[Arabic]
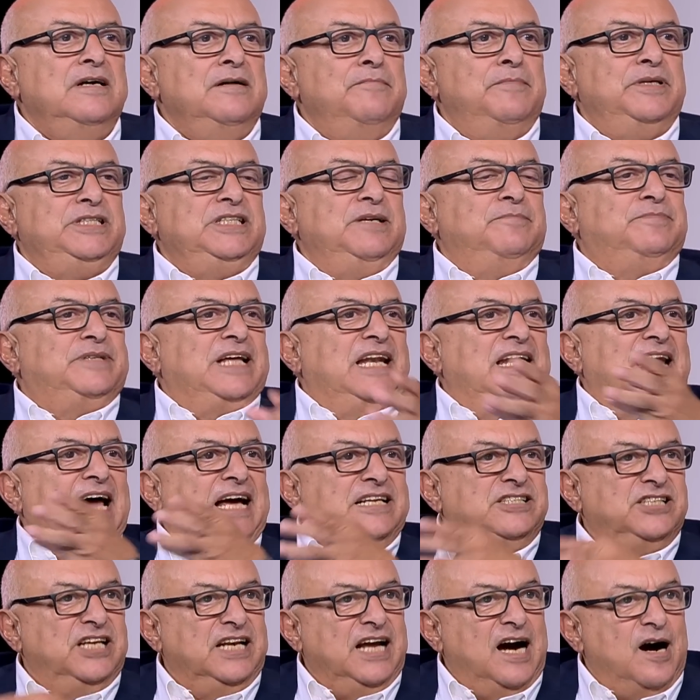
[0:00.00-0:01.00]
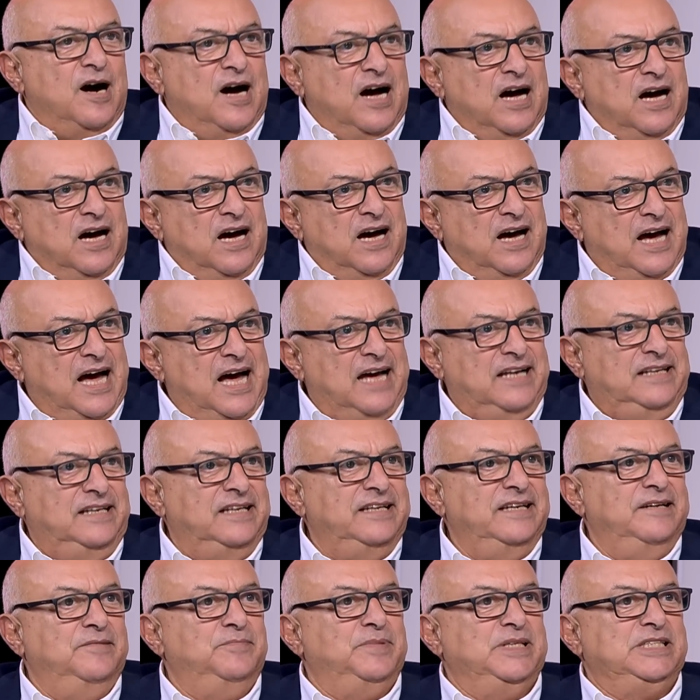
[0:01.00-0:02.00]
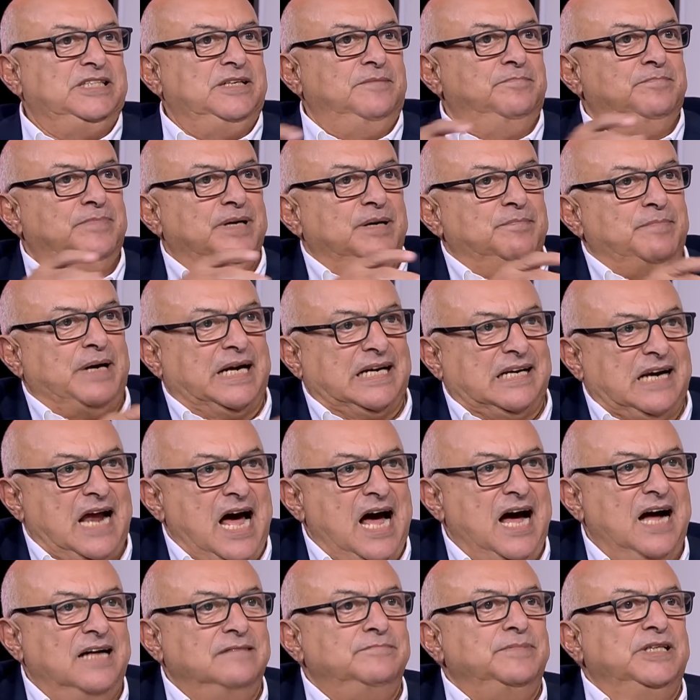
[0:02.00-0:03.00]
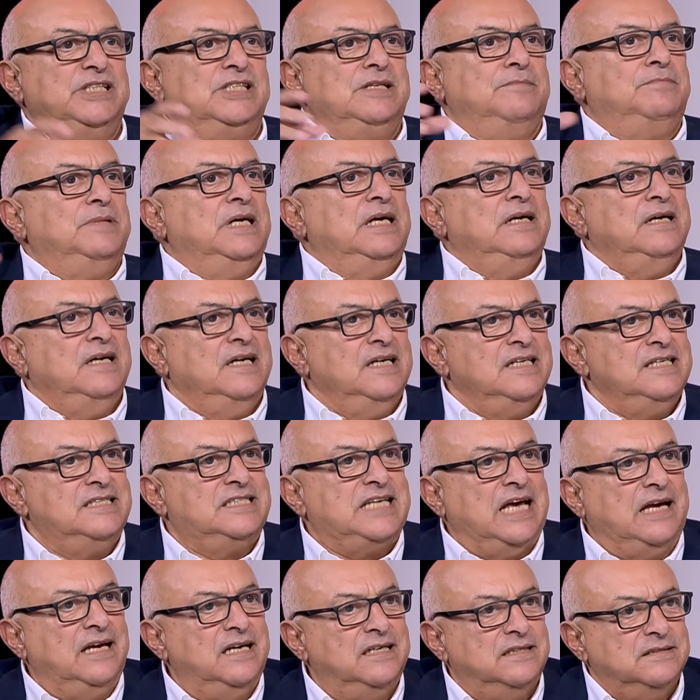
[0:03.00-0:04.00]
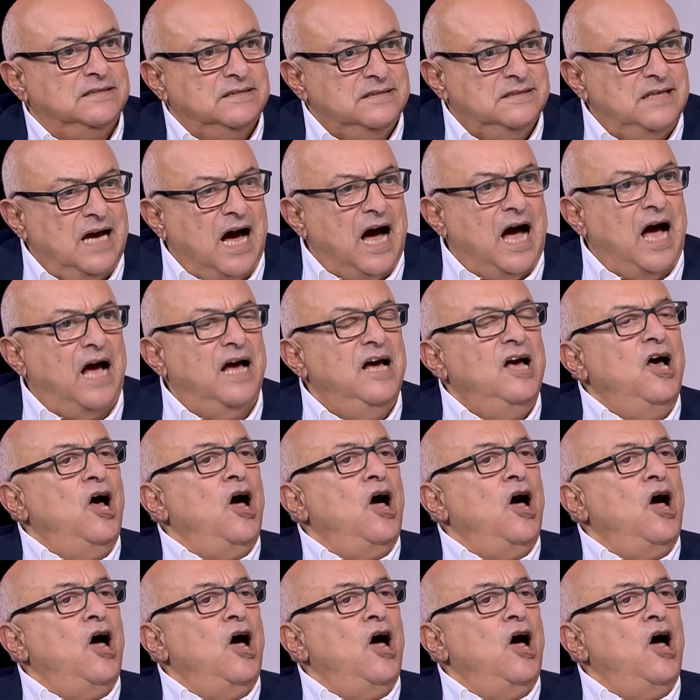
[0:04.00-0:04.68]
بجيب ثلاجه لاهلي بجيب براد صحيح. بجيب بدرس طالب آه.